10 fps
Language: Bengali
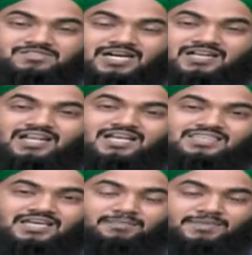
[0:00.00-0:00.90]

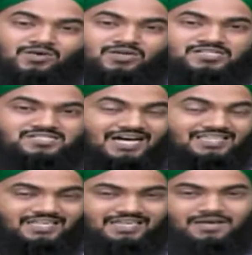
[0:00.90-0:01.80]
জানালাতে আপনার ঘরের
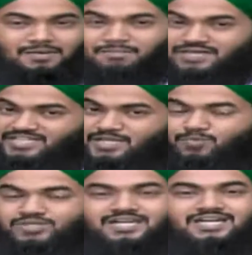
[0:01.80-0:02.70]
ছাদে মাদানী
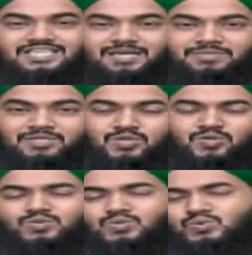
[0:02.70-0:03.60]
পতাকা দেখবে
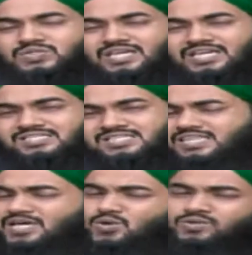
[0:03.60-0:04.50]
তখন দূর থেকে যে
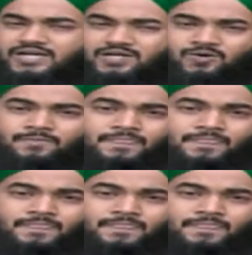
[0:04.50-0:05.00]
দেখুক না কেন